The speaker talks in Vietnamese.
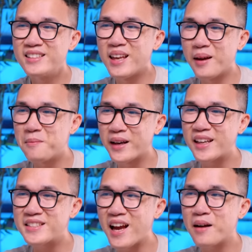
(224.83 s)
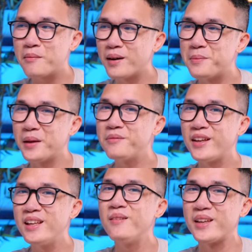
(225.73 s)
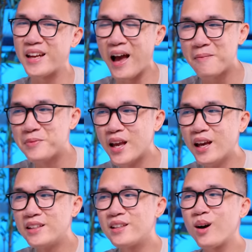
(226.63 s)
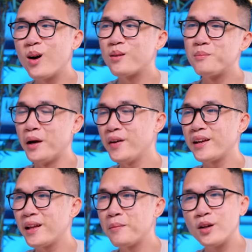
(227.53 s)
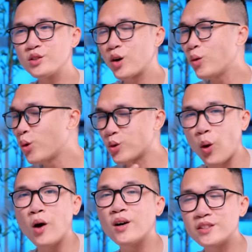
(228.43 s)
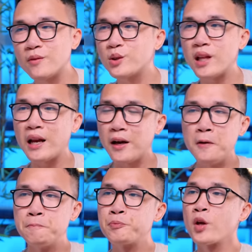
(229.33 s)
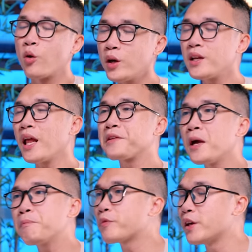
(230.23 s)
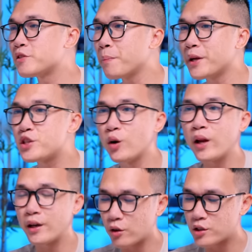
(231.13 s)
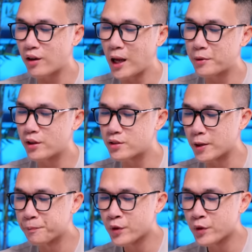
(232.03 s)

xem mấy cái trang mà miễn phí ở Việt Nam chứ còn bởi vậy nên mà nó sẽ không còn quá quan trọng với chúng ta nữa quay trở lại tiếp thì chiếc máy chiếu này nó sẽ còn làm được những gì